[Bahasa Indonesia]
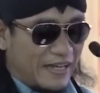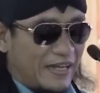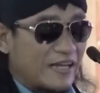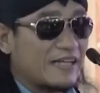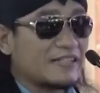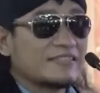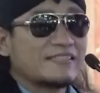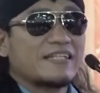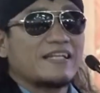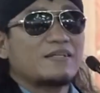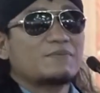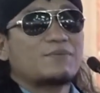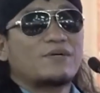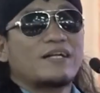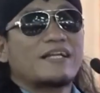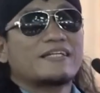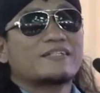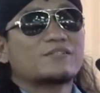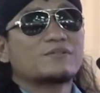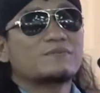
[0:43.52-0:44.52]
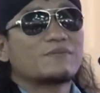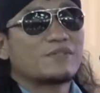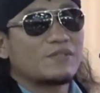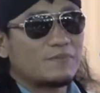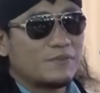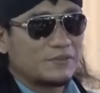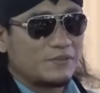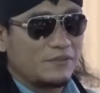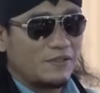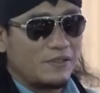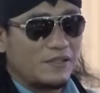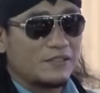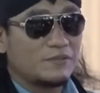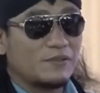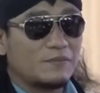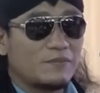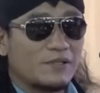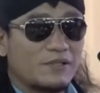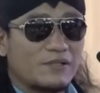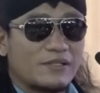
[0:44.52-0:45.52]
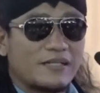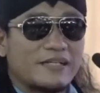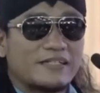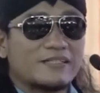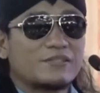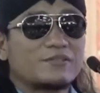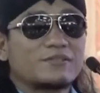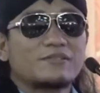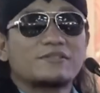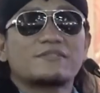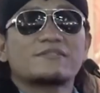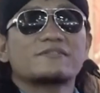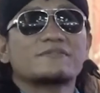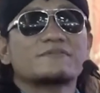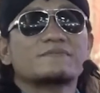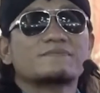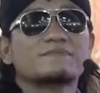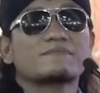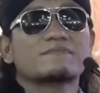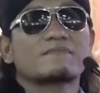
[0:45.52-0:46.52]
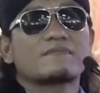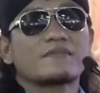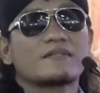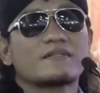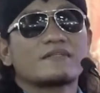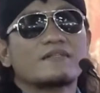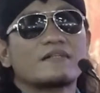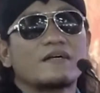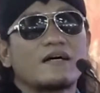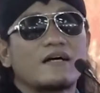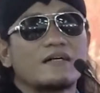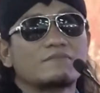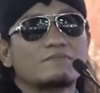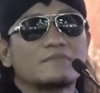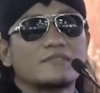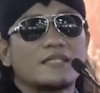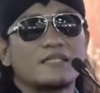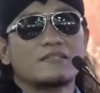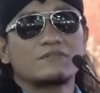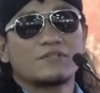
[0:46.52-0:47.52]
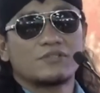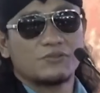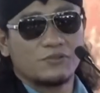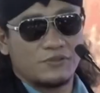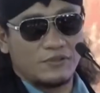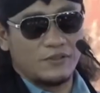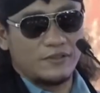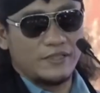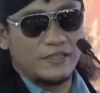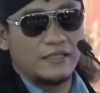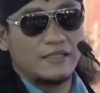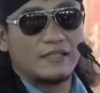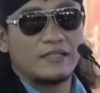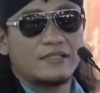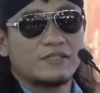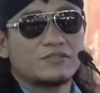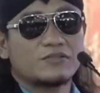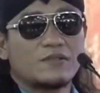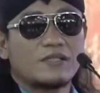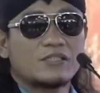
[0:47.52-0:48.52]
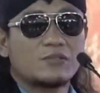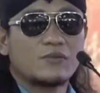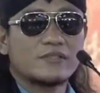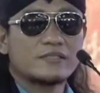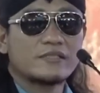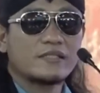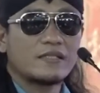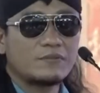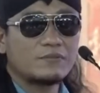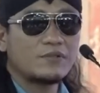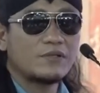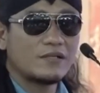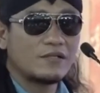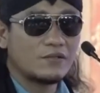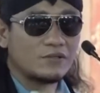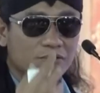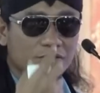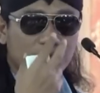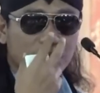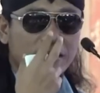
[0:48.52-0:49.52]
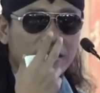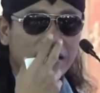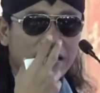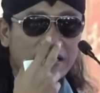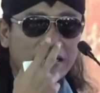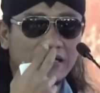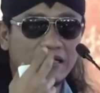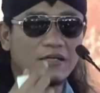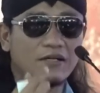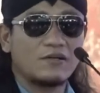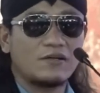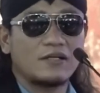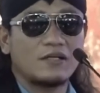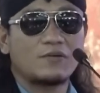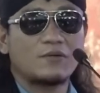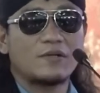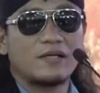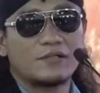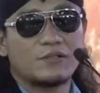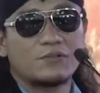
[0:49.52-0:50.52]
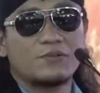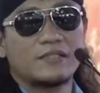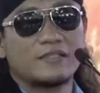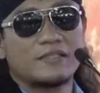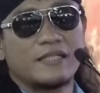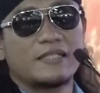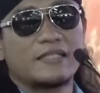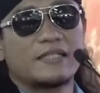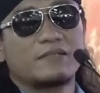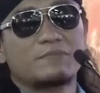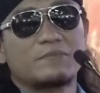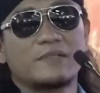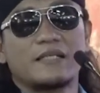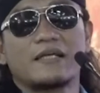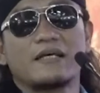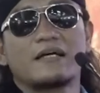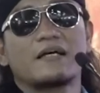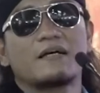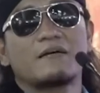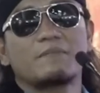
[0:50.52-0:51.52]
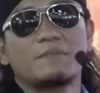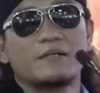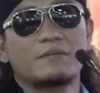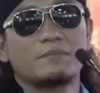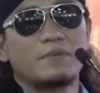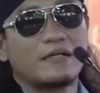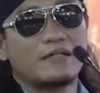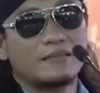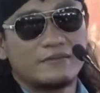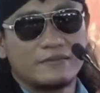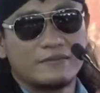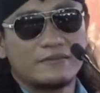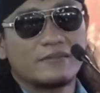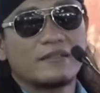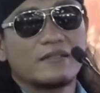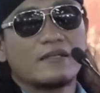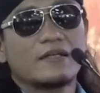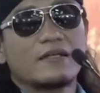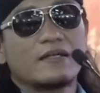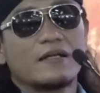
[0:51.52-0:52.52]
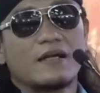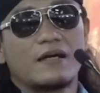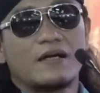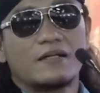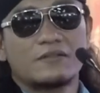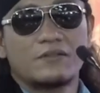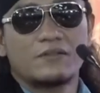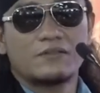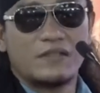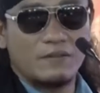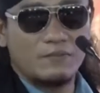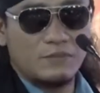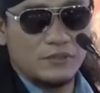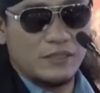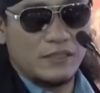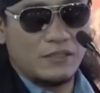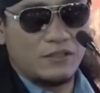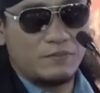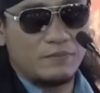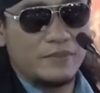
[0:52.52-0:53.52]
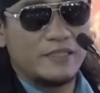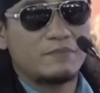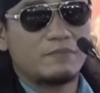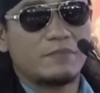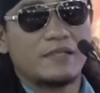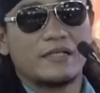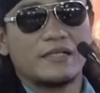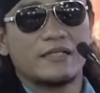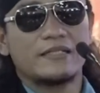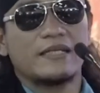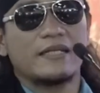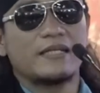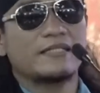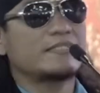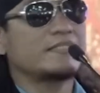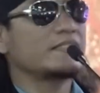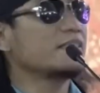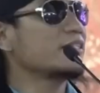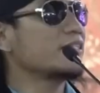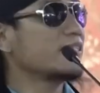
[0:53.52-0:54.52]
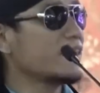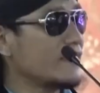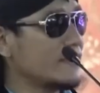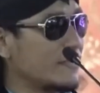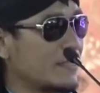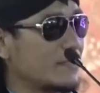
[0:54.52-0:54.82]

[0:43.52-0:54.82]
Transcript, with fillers: Assalamualaikum warahmatullahi wabarakatuh Hamdan wa syukranillah Salatu wassalamu ala rasulillah La hawla wa la quwata illa billah amma ba'd Hadrotal mutaramin, para kiai, Yai